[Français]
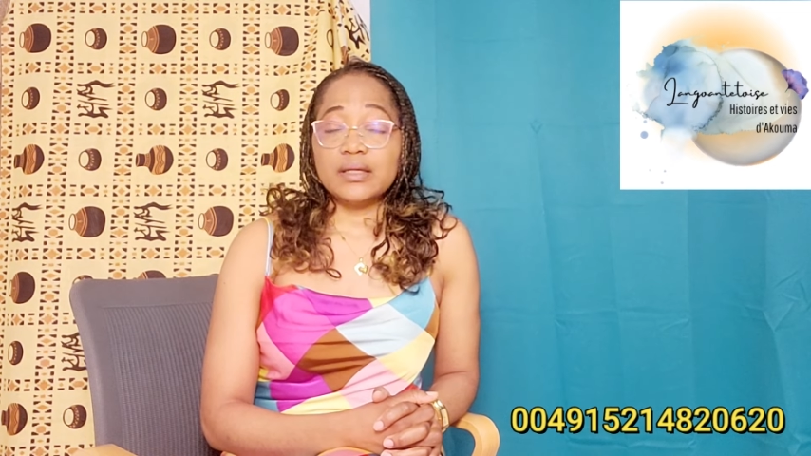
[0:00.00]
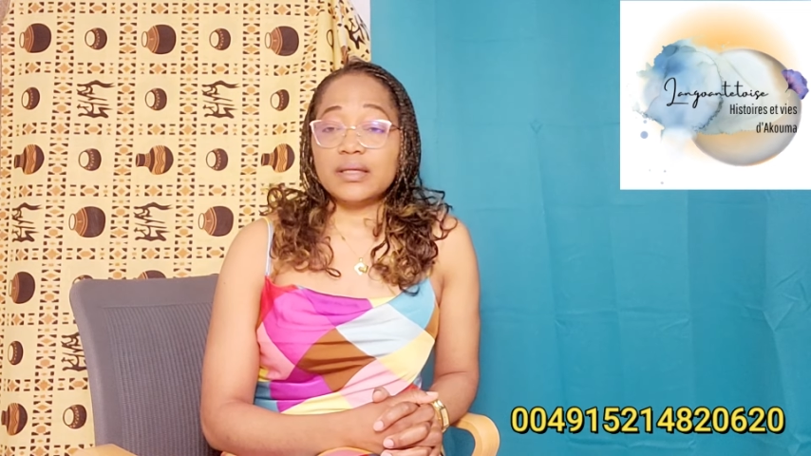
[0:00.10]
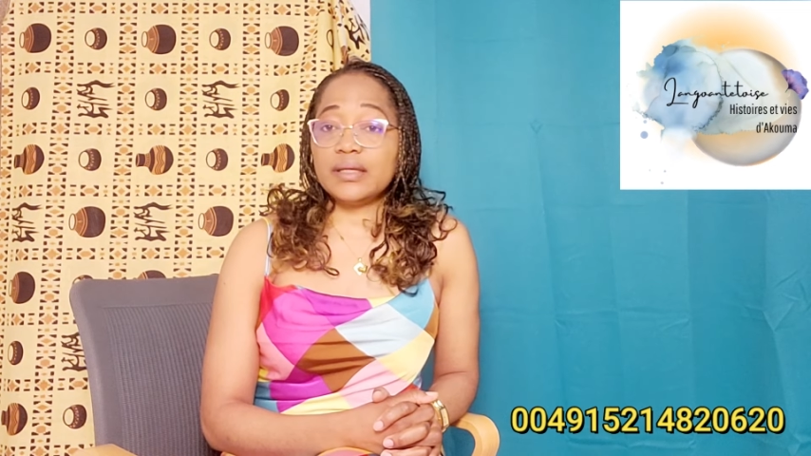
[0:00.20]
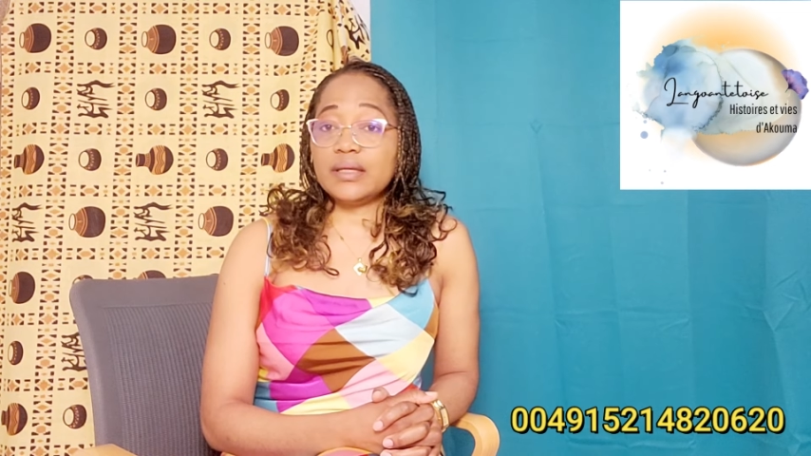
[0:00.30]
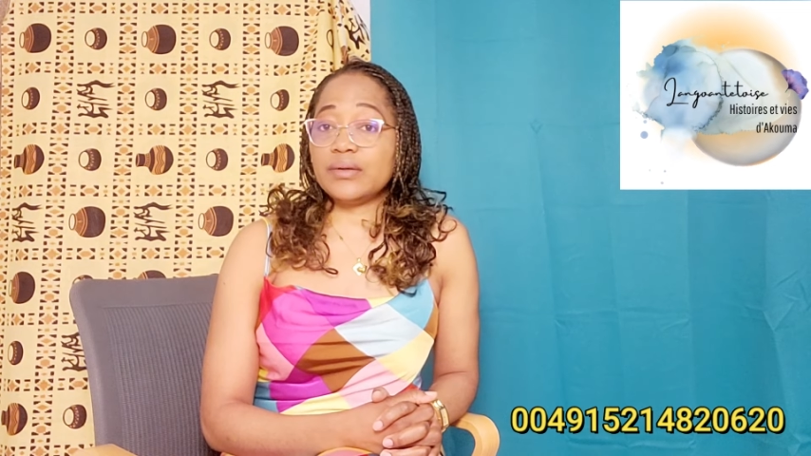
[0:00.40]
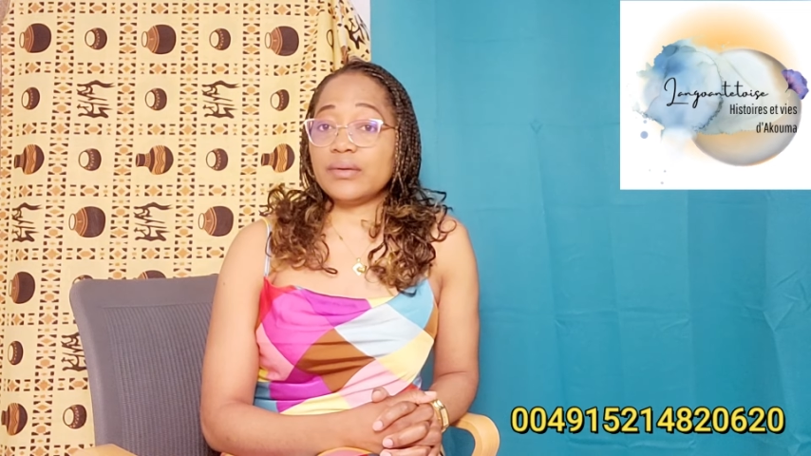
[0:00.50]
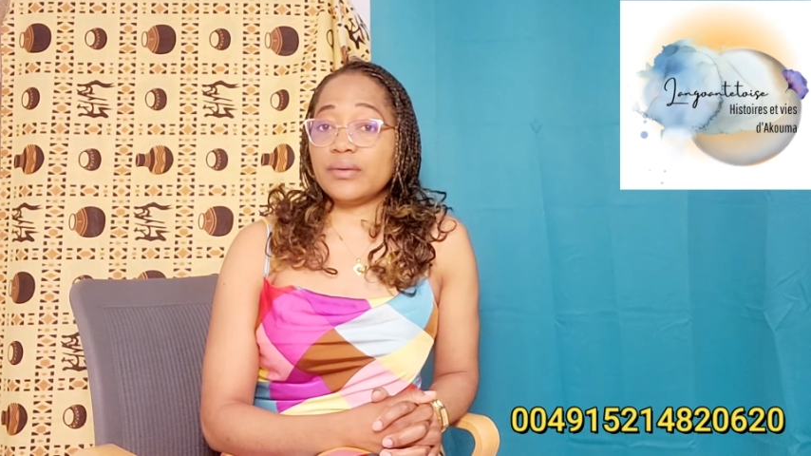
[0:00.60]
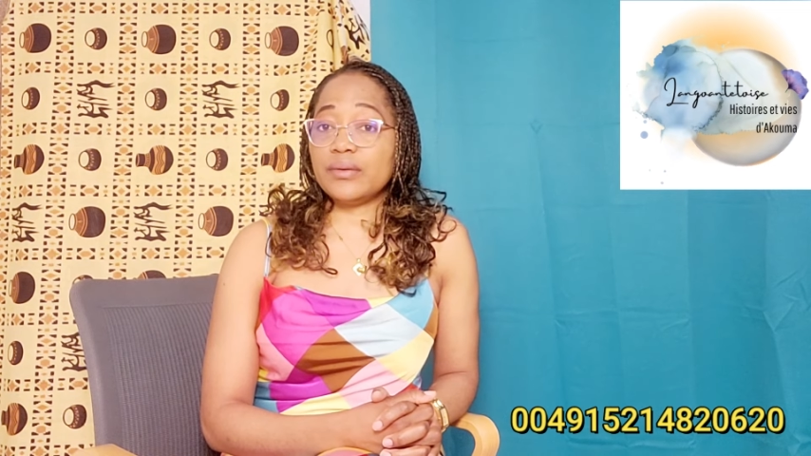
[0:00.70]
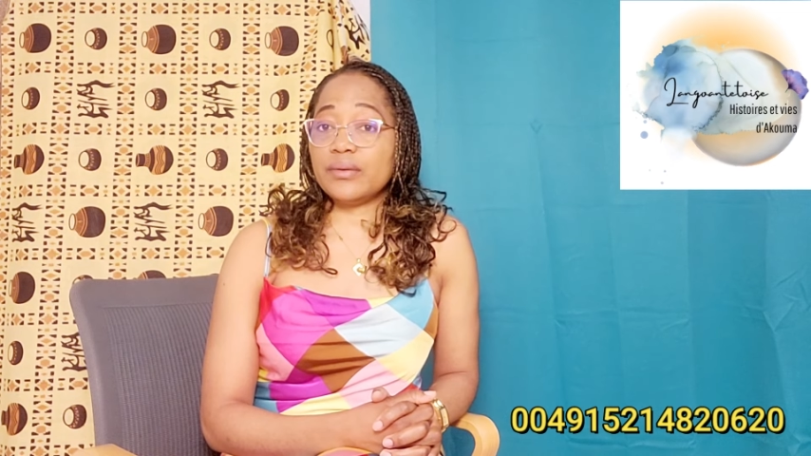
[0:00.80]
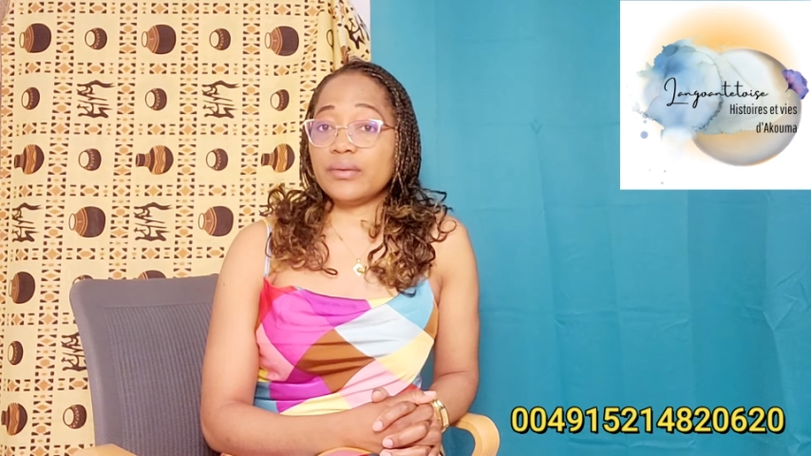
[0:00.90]
Et
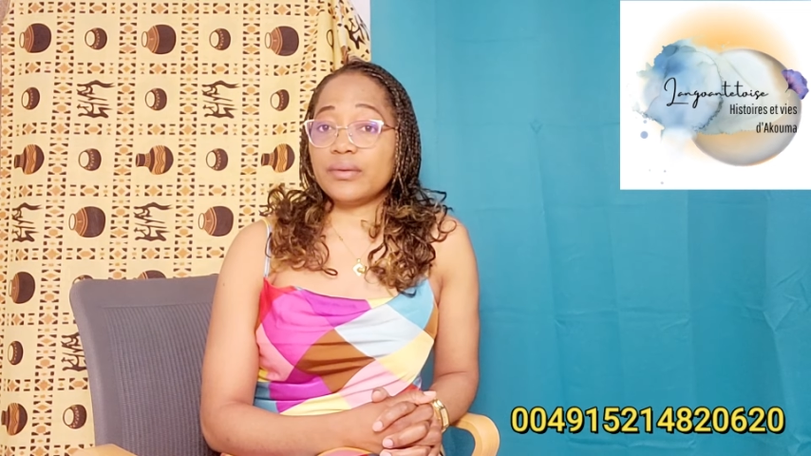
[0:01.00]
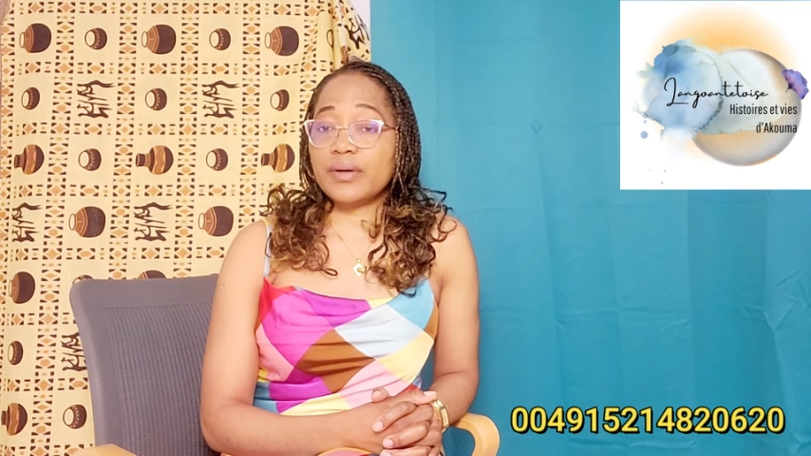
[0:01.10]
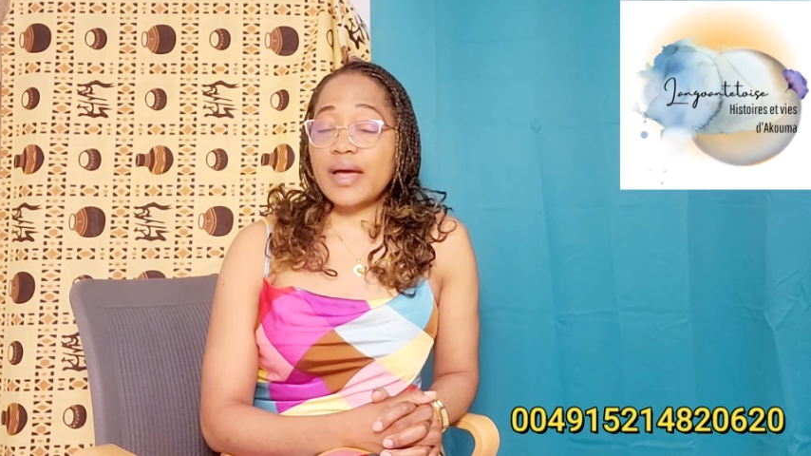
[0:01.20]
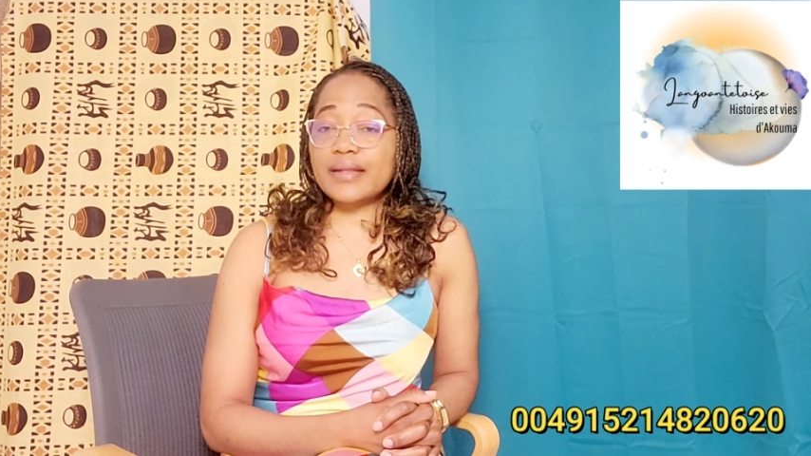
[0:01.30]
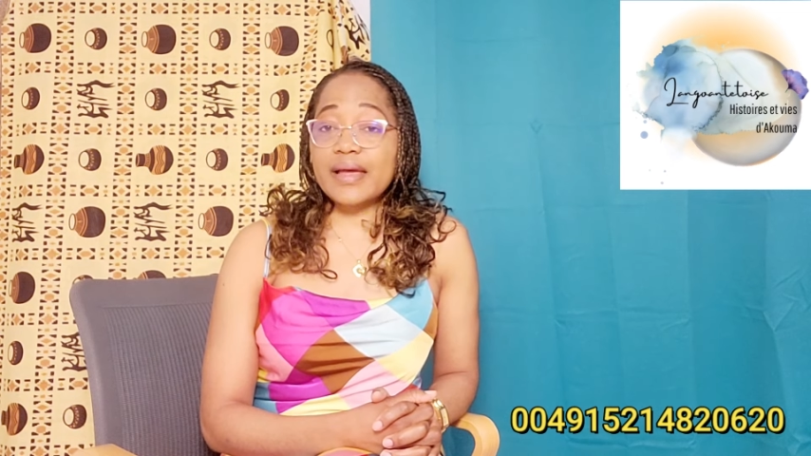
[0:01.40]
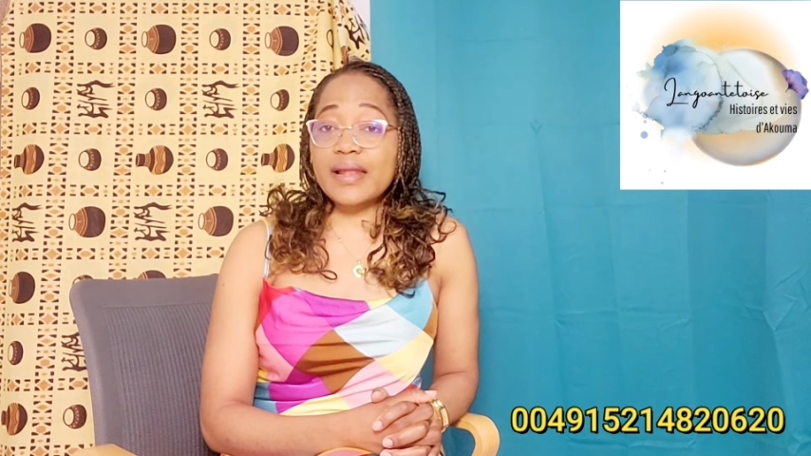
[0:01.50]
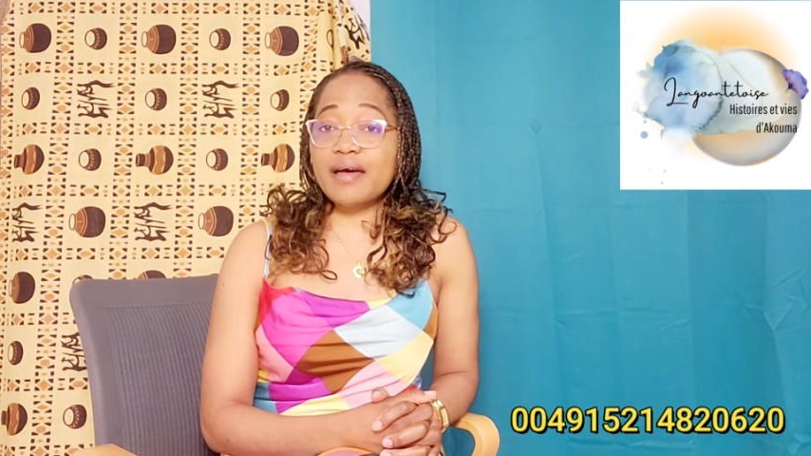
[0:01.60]
euh, Anaël